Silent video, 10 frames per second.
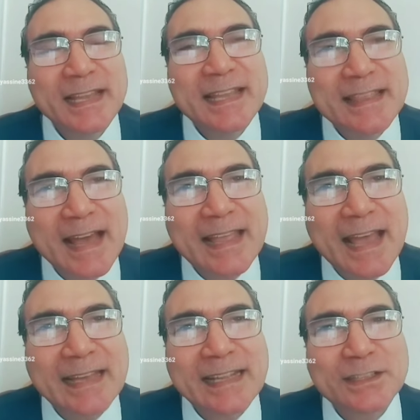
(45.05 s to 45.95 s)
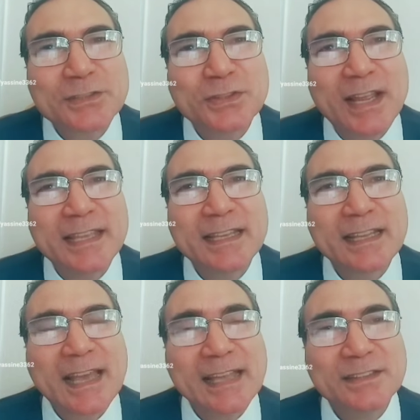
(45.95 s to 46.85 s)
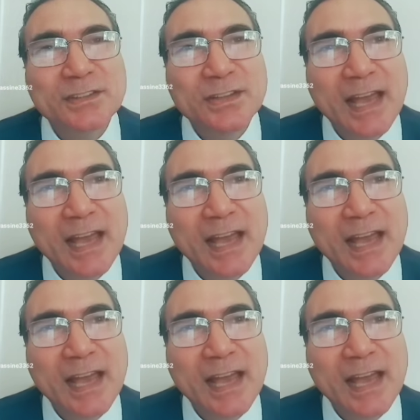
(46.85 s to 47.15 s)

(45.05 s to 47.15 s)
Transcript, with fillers: إذا كانت إسرائيل قد